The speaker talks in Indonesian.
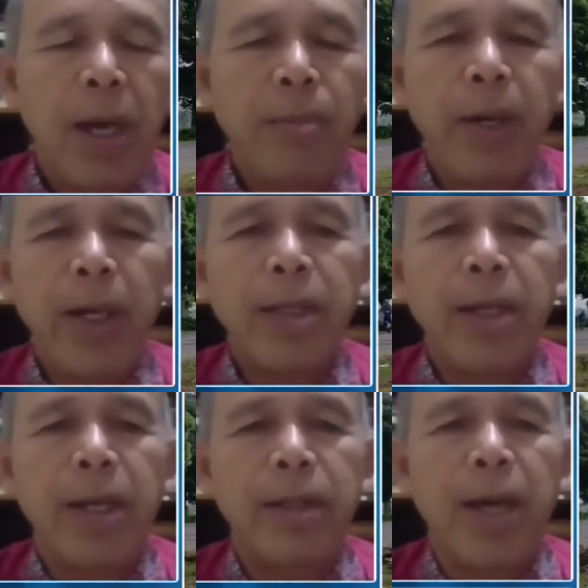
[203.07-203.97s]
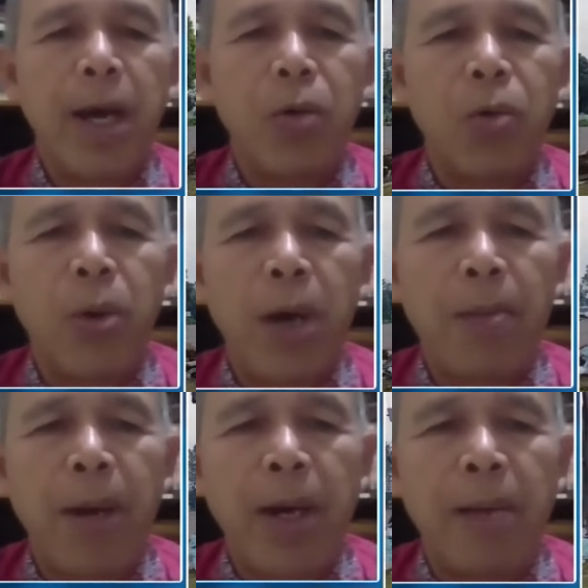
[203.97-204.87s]
dan mereka tidak tahu
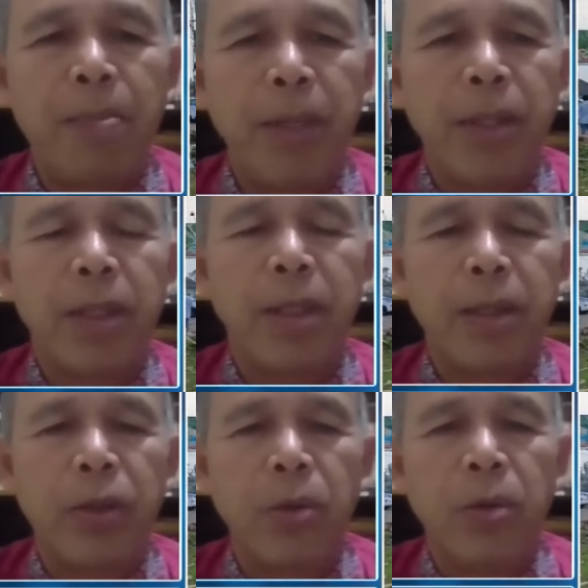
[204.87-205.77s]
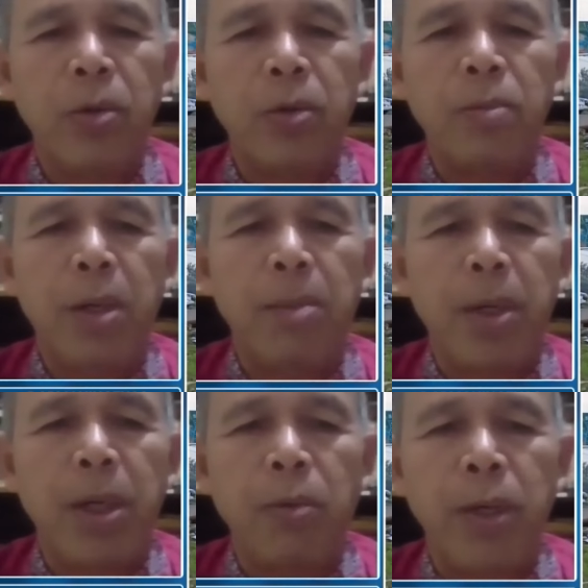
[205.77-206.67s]
apakah bis itu
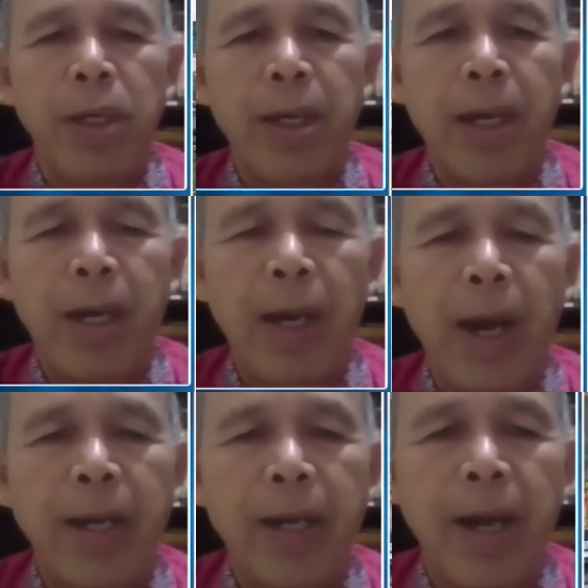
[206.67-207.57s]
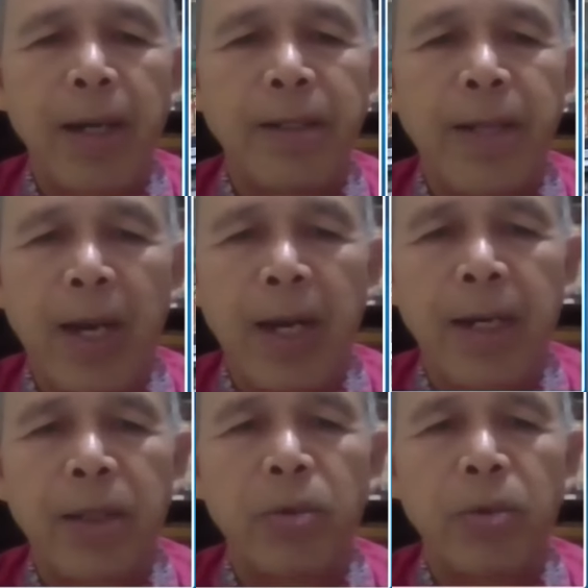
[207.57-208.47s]
memenuhi kelaikan jalan
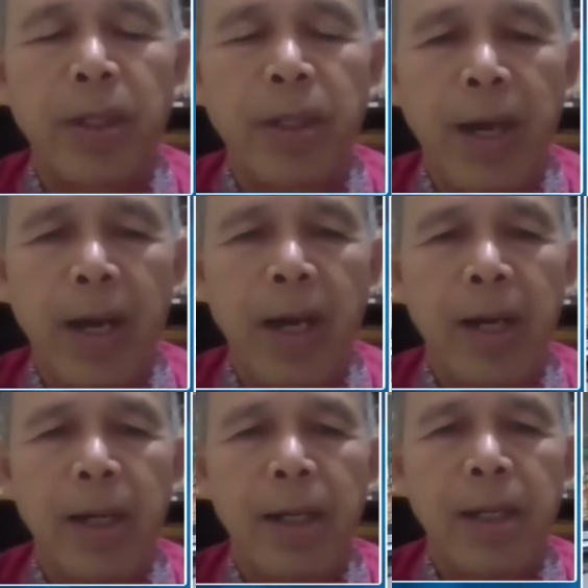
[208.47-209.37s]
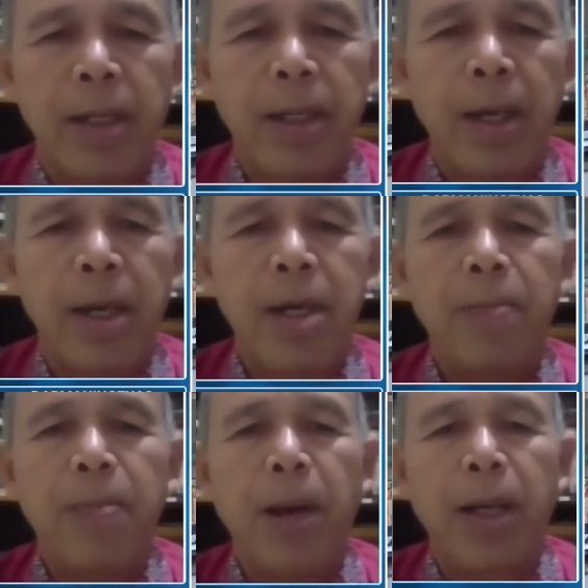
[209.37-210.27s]
atau tidak ya
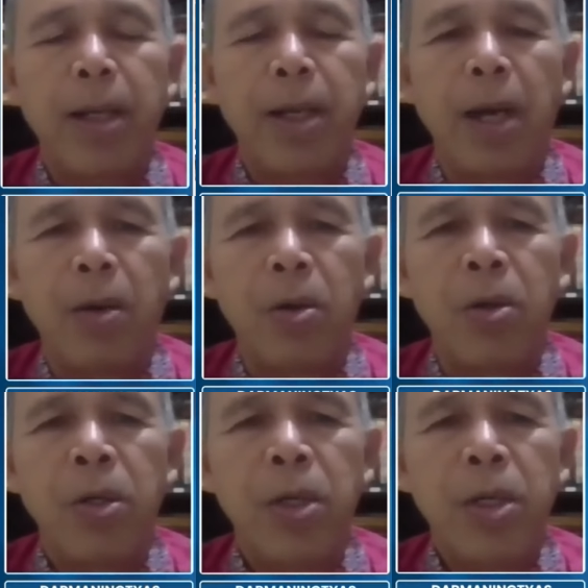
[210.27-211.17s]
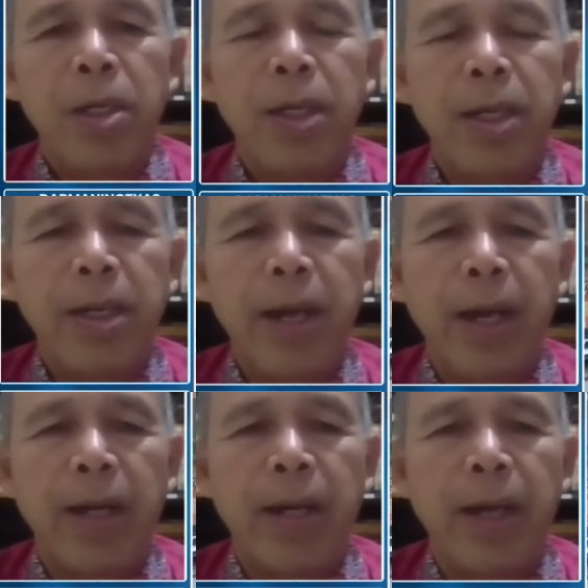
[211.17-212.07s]
apalagi kalau di
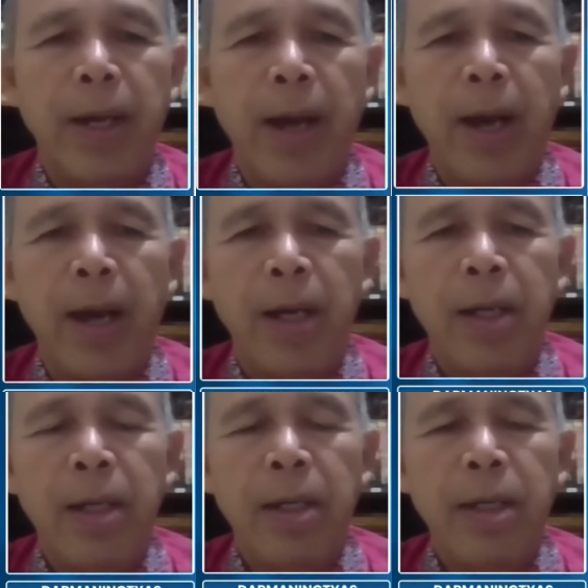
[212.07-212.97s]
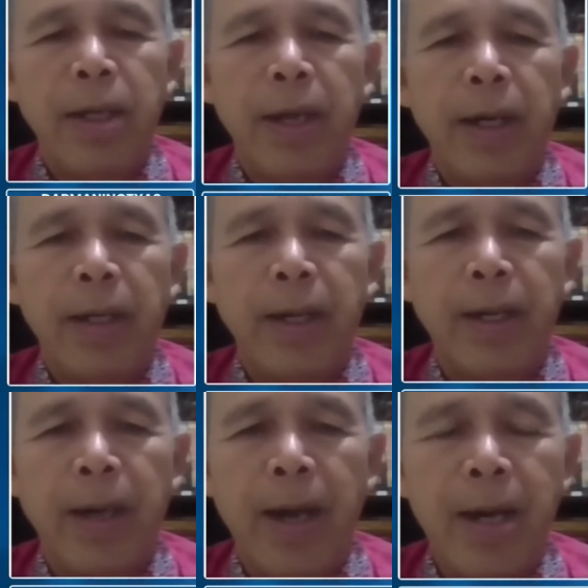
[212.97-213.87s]
daerah-daerah. Di
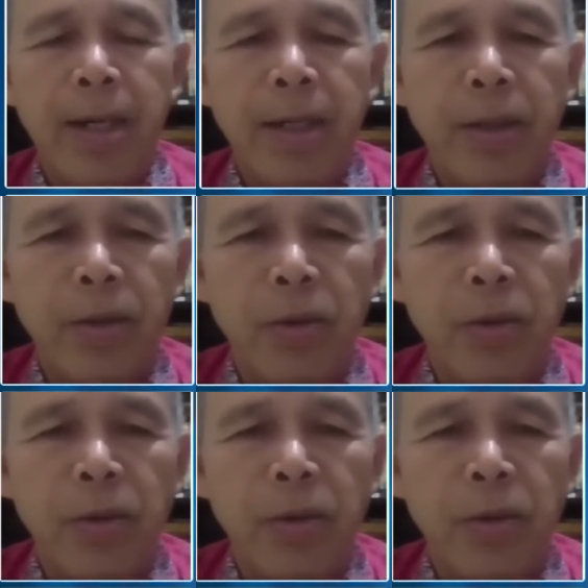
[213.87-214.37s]
daerah-daerah itu